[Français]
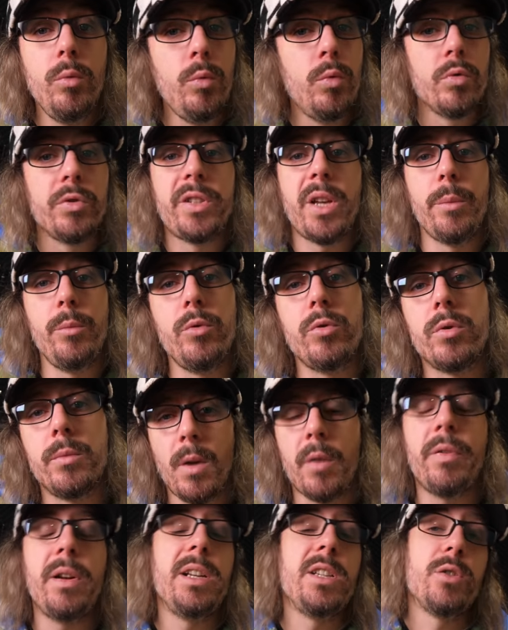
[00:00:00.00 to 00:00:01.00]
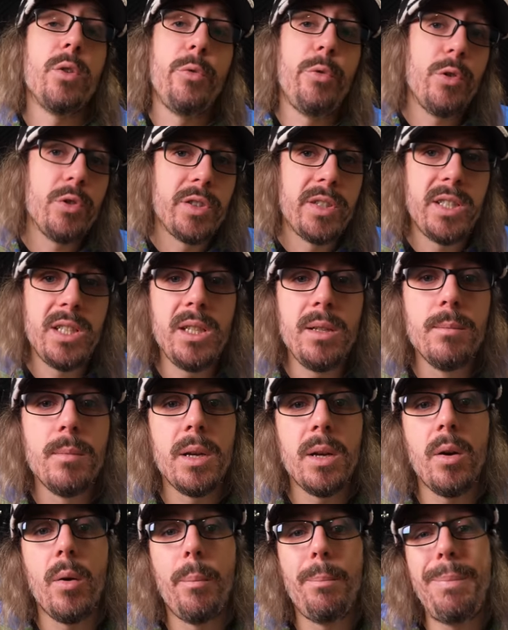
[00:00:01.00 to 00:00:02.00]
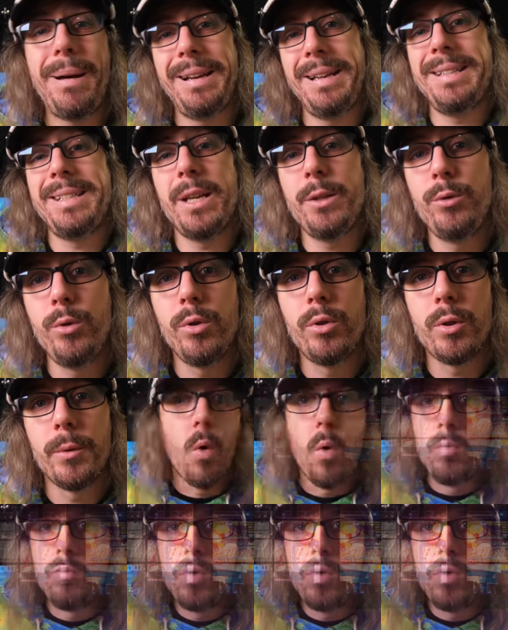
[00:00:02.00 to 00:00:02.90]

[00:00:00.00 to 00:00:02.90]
où on s'amuse. Enfin, les enfants si, mais euh, pas les adultes. On